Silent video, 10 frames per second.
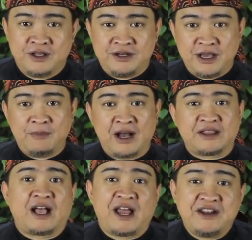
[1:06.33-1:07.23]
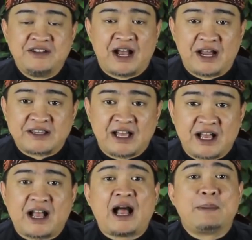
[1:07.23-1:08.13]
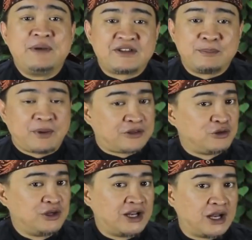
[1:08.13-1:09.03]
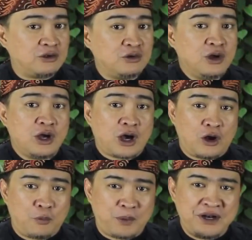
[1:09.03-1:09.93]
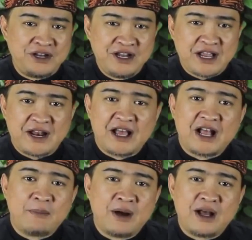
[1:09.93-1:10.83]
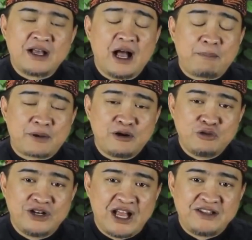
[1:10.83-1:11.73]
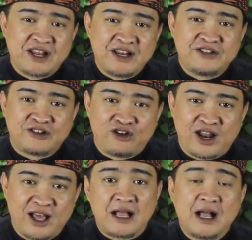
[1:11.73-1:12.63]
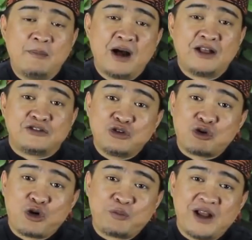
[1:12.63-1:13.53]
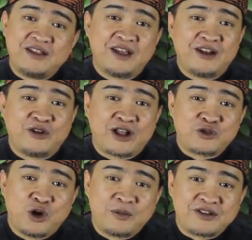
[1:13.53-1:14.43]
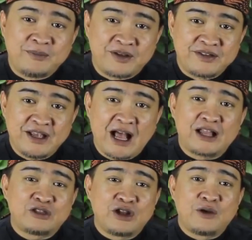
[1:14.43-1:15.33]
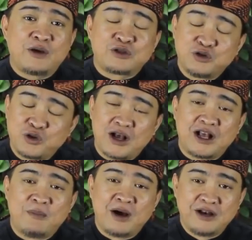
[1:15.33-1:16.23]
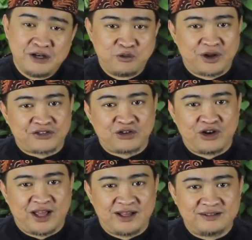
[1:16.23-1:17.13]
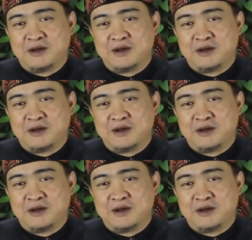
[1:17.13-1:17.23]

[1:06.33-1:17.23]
Dia mengatakan di Jakarta, Kamis 4 Juli lalu, kalau pendidikan agama nggak perlu diajarin di sekolah. Agama cukup diajarin orang tua masing-masing atau lewat guru agama di luar sekolah.